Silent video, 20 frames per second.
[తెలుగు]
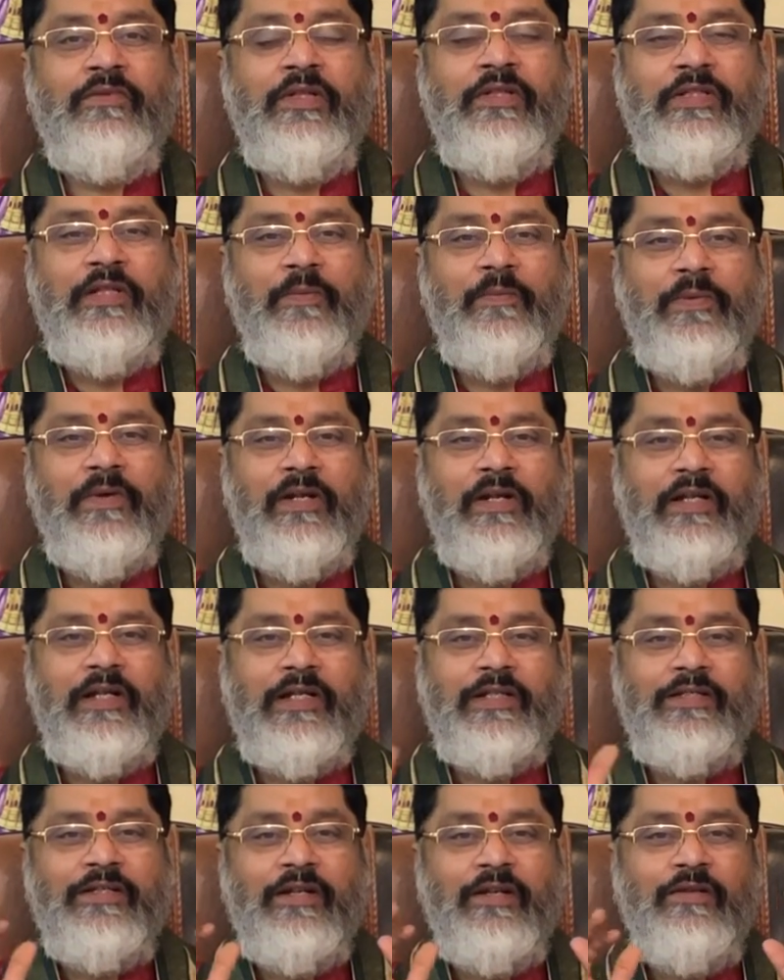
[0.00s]
ఏం చెప్పాలి
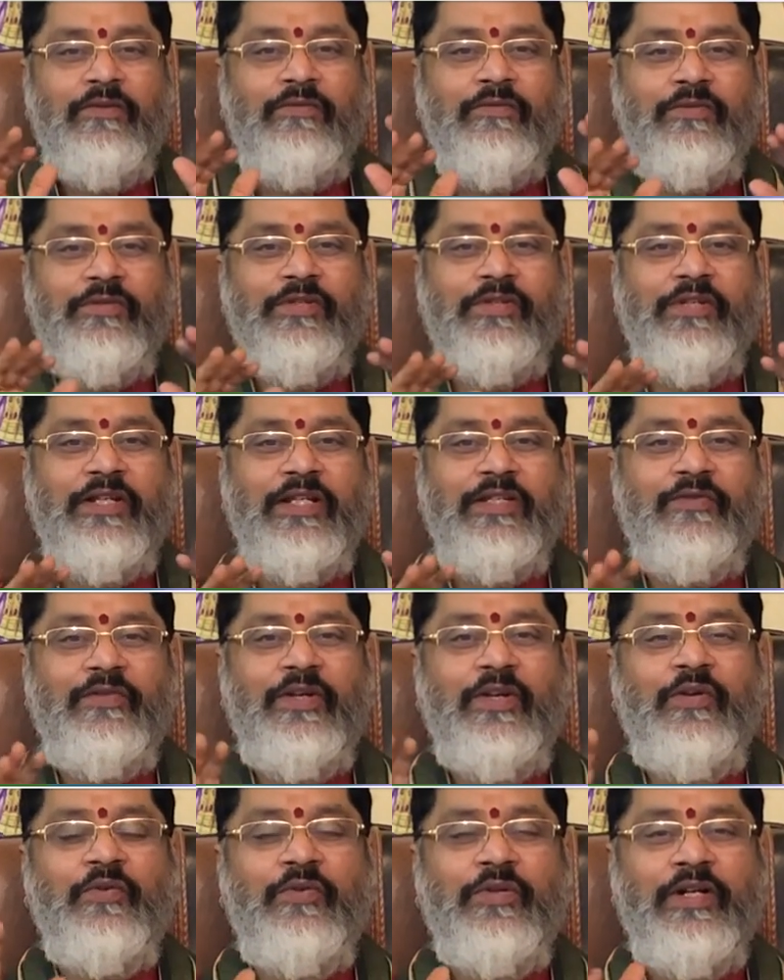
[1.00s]
కష్టాలు వృశ్చిక రాశి
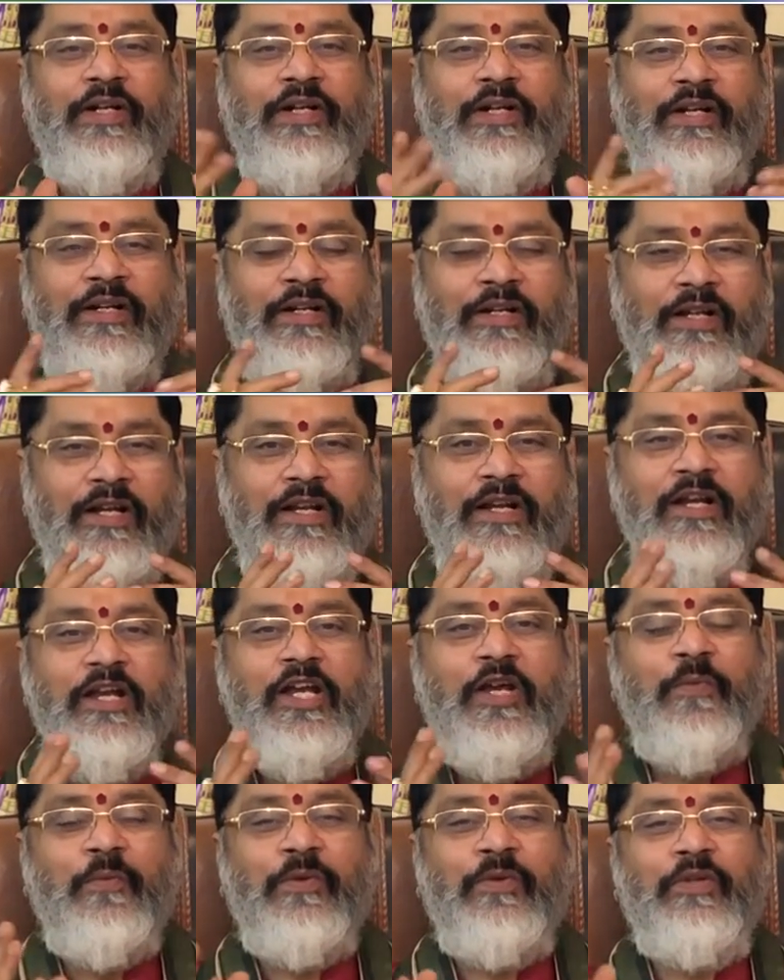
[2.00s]
వారికి ఉన్నట్టుగా అన్నట్టుగా
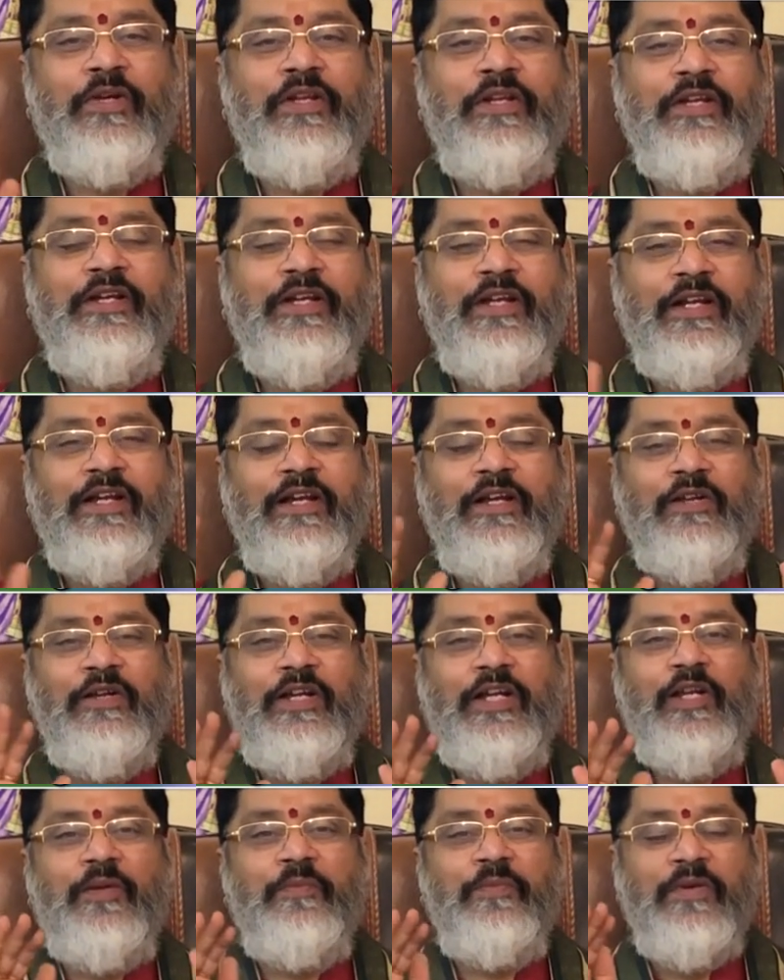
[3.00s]
మొత్తం అన్ని గ్రహాలు
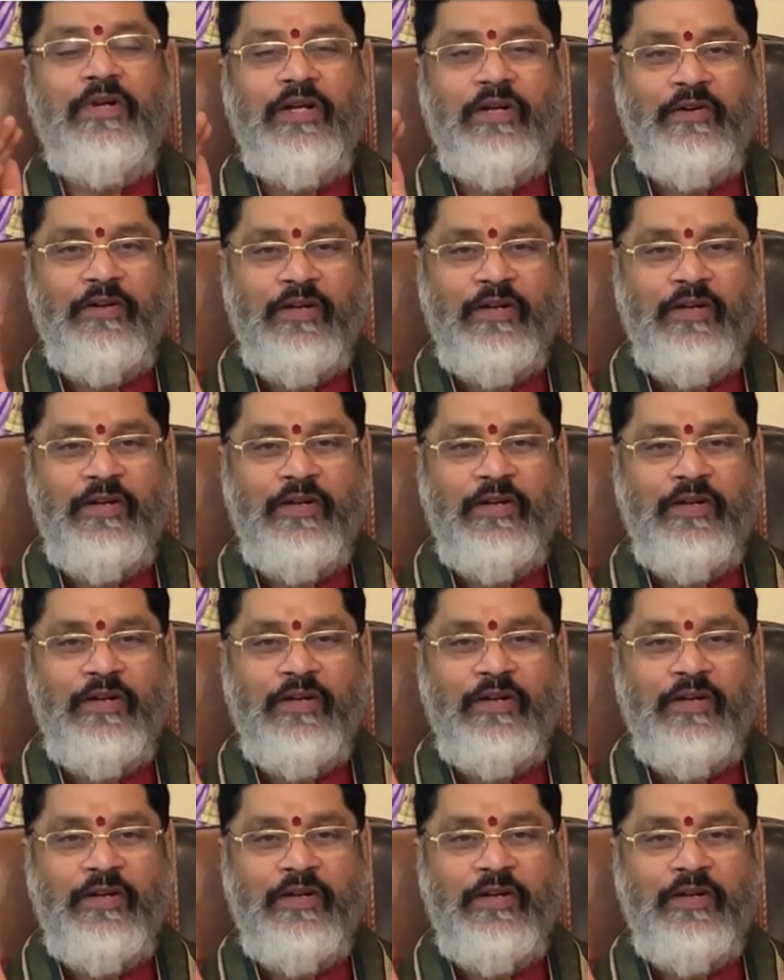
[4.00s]
కలిపి